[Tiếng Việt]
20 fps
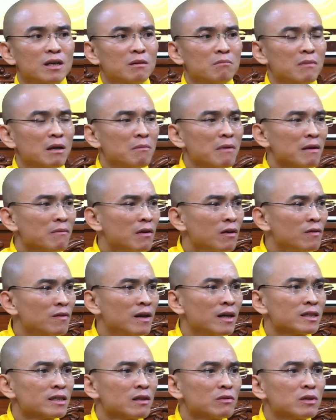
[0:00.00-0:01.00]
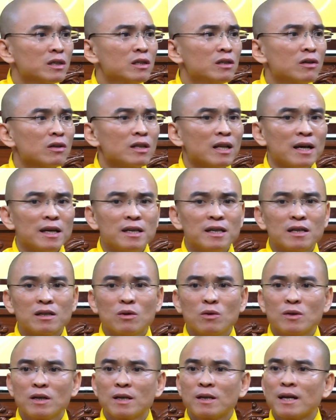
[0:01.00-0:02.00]
mà bác bảo vệ sao chưa có thấy cái
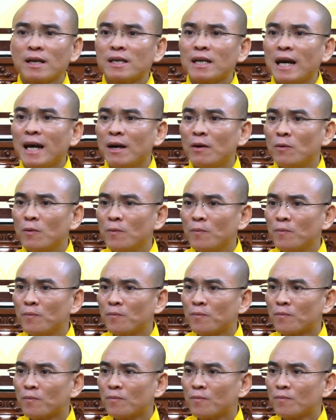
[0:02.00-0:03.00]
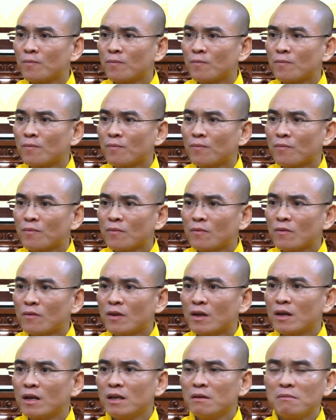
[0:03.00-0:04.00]
cô này ra chào.
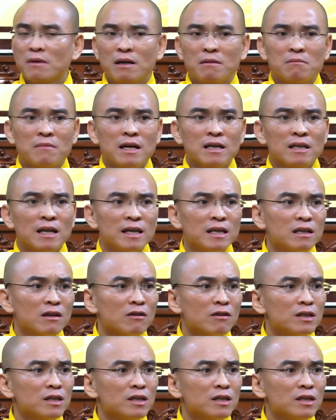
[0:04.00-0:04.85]
Thì khi mà bác thấy có cái